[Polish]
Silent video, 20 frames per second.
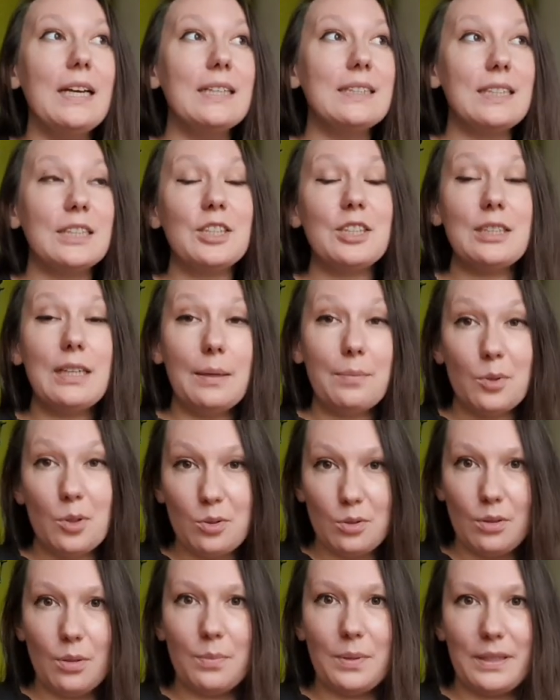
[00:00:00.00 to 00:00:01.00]
Zaczynamy
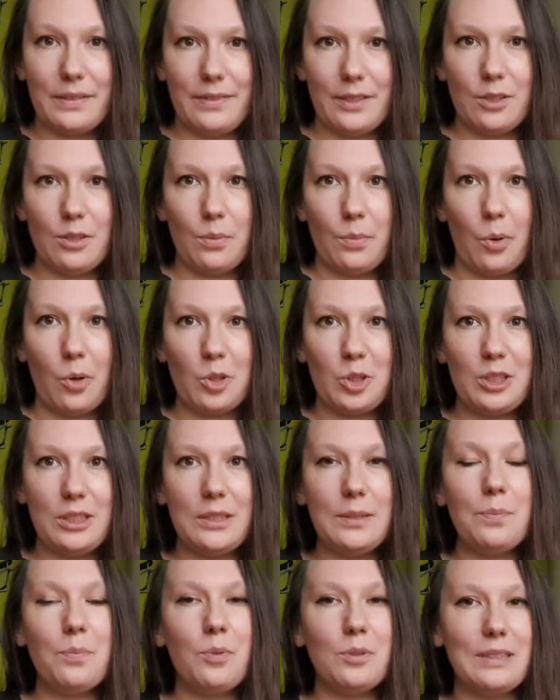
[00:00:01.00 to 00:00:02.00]
od dobrej
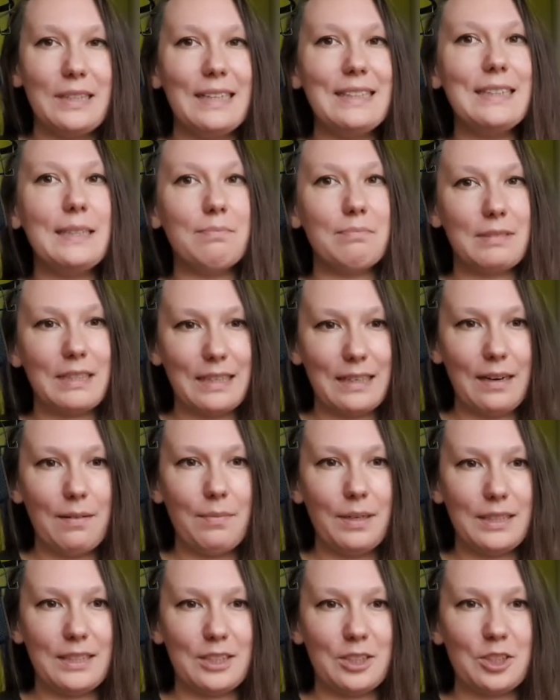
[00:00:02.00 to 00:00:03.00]
wiadomości pod względem
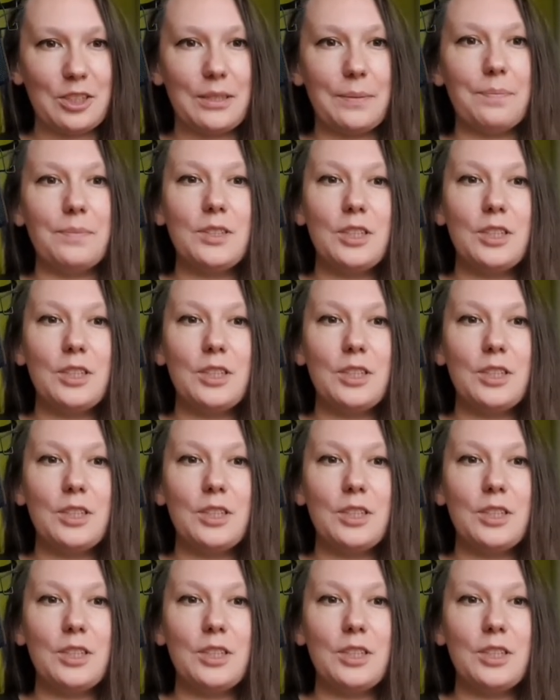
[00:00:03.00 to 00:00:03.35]
gramatycznym.